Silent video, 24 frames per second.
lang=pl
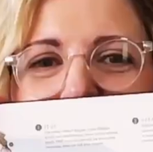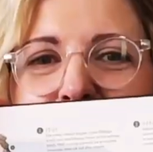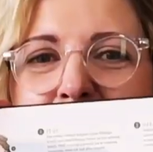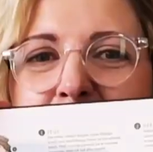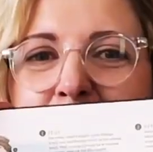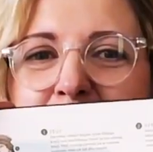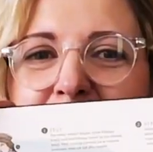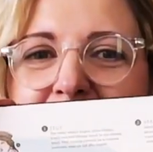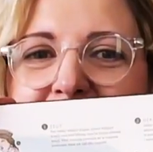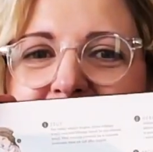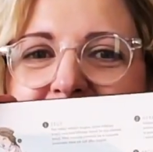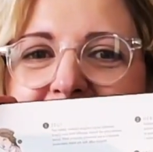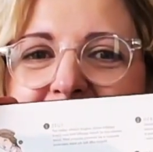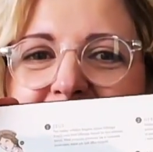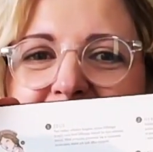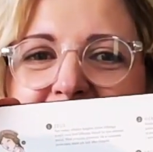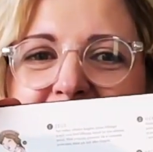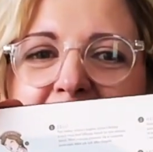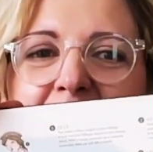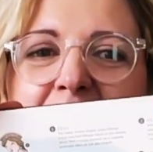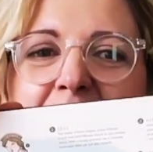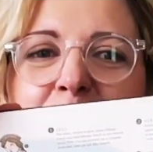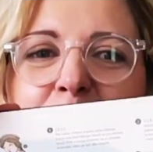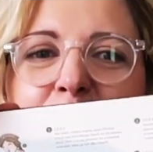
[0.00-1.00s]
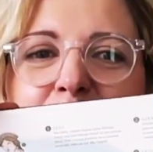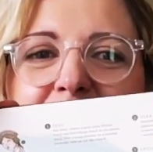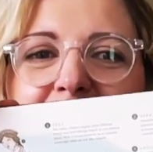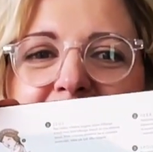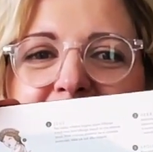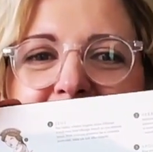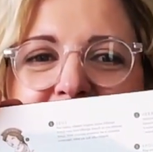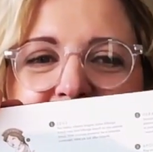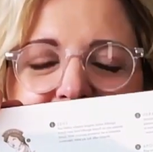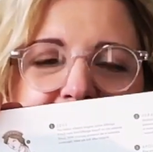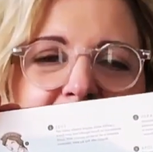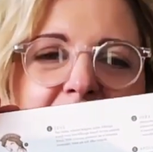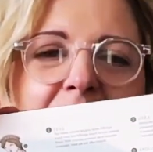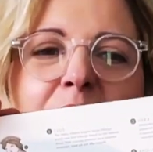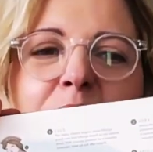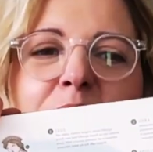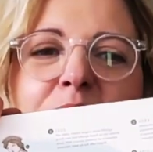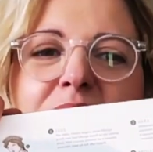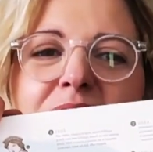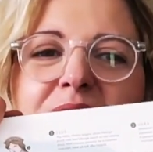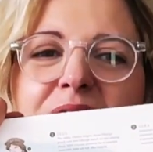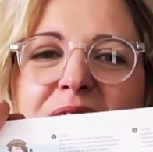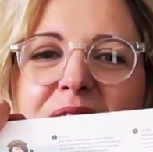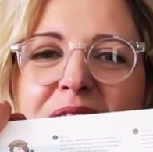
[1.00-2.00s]
Mamy cały,
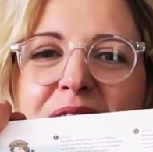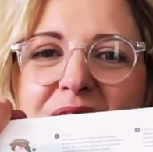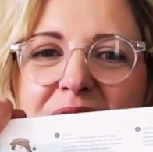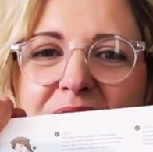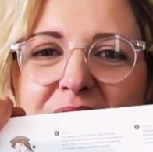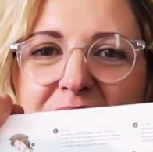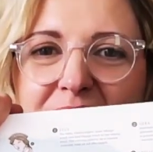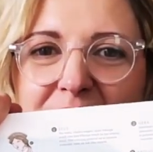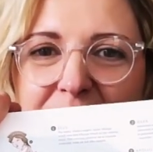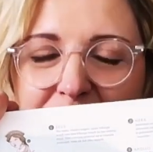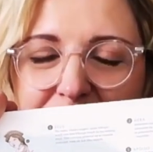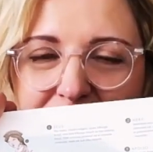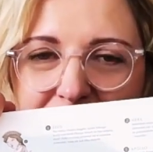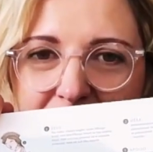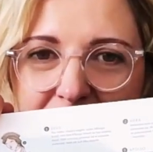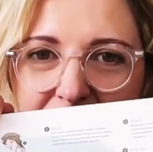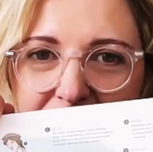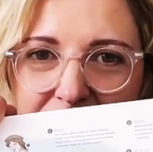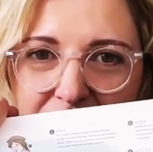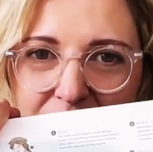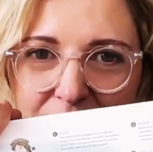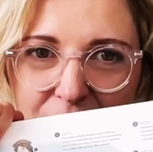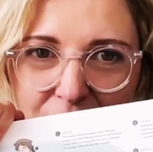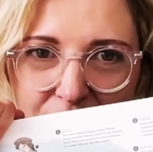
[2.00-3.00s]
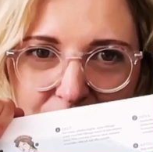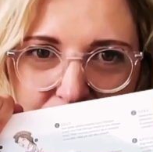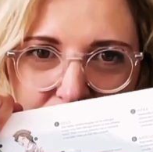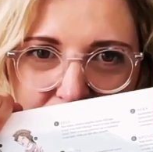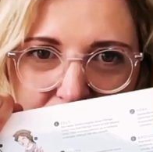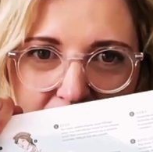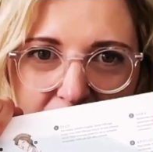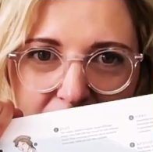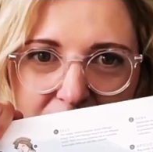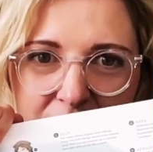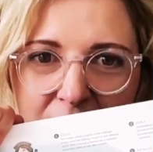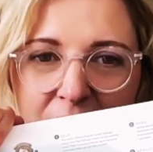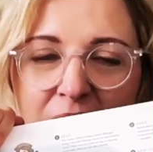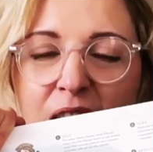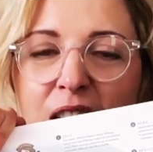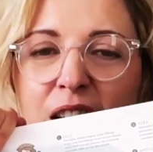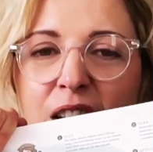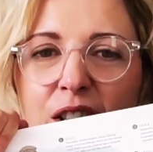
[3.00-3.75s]
cały rozrysowany świat.